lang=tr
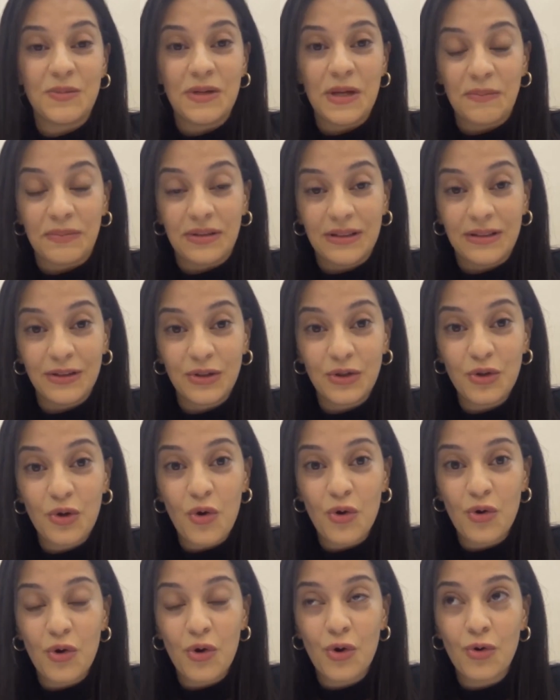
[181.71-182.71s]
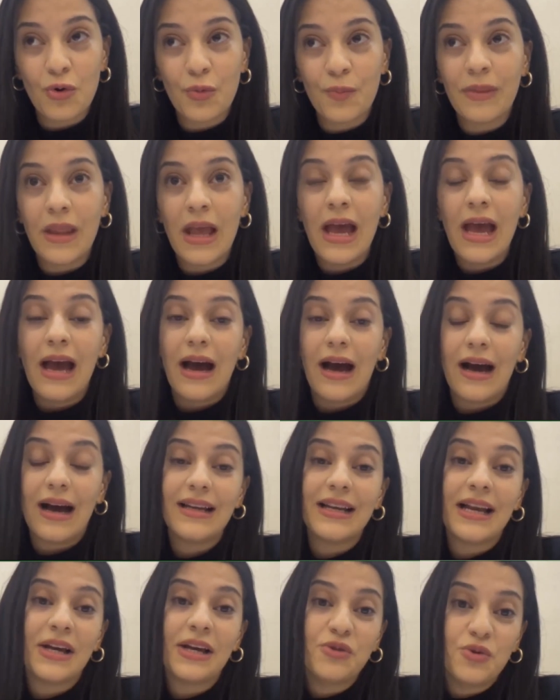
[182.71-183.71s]
yapıldığını görüyorum.
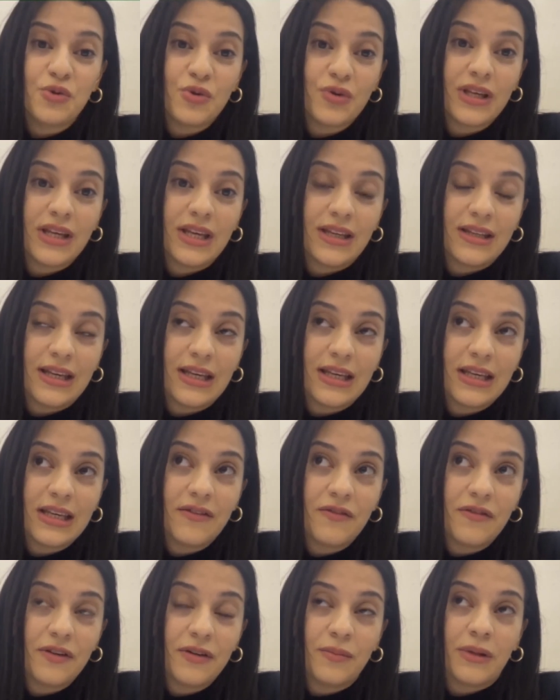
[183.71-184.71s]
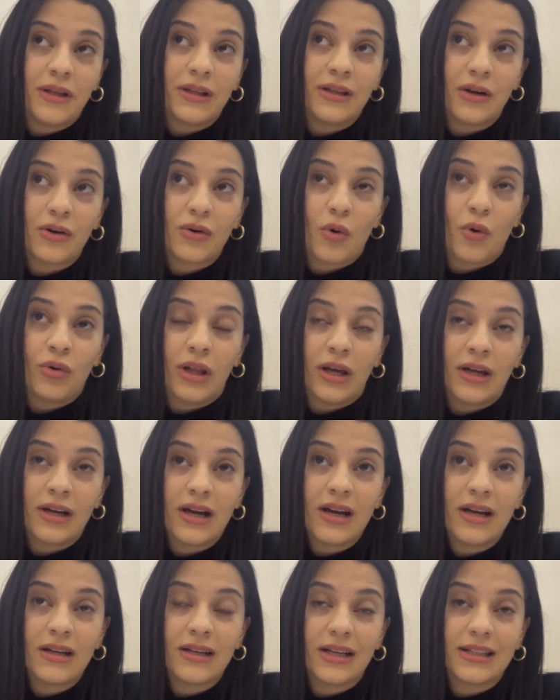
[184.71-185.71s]
Halen Türkiye'deki firmalar
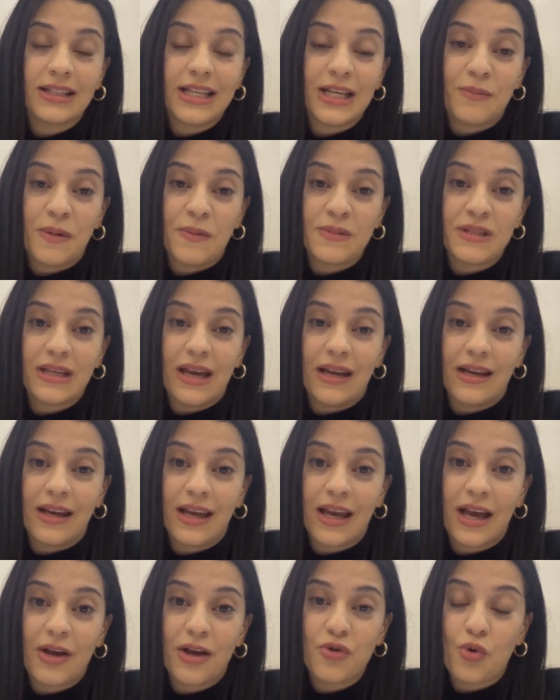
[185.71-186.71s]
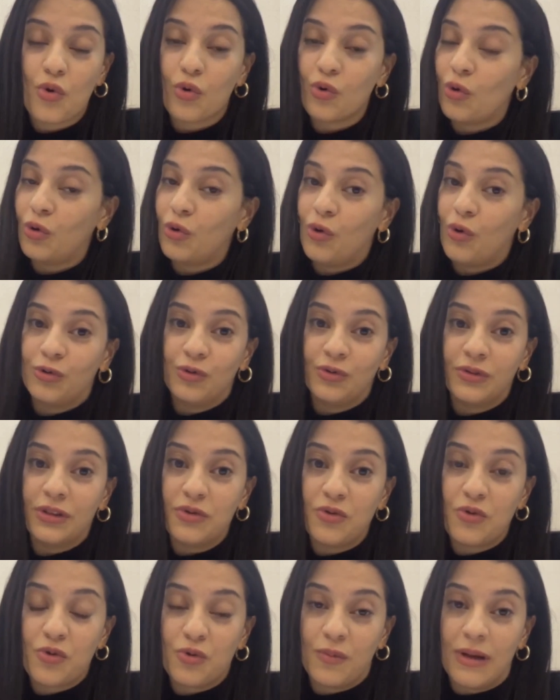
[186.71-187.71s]
olarak kat etmemiz gereken çok yol olduğunu
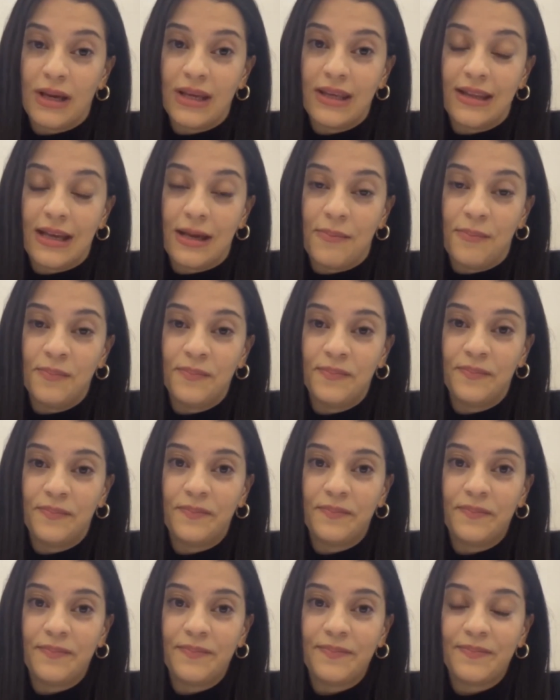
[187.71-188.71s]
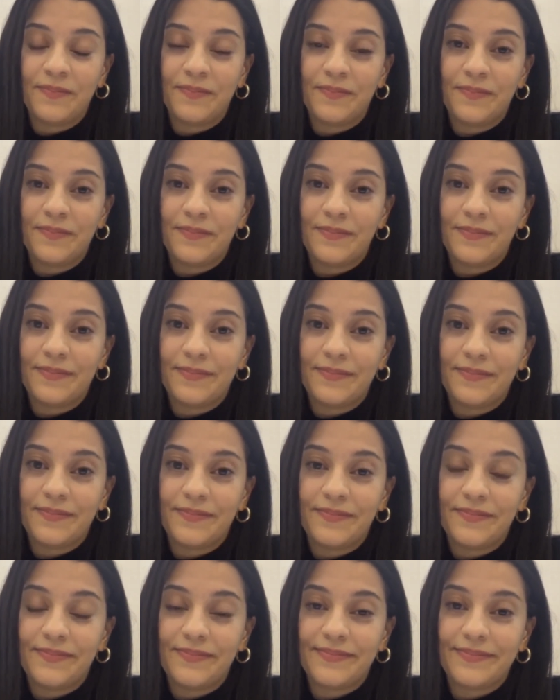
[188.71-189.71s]
da düşünmekteyim.
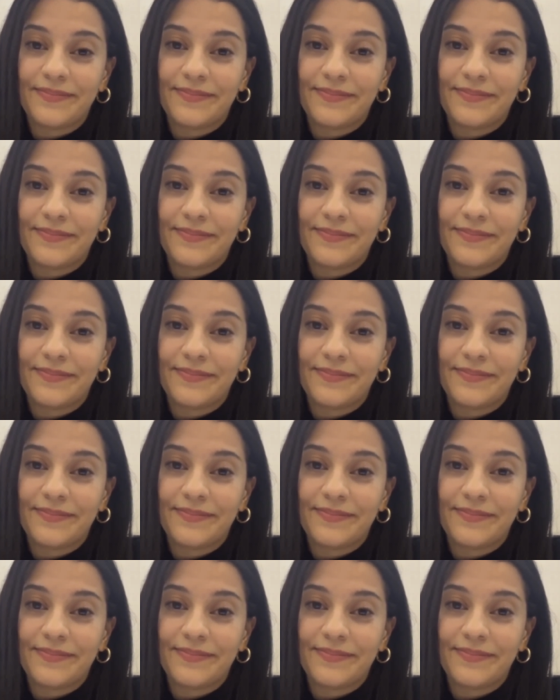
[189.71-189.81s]
Evet.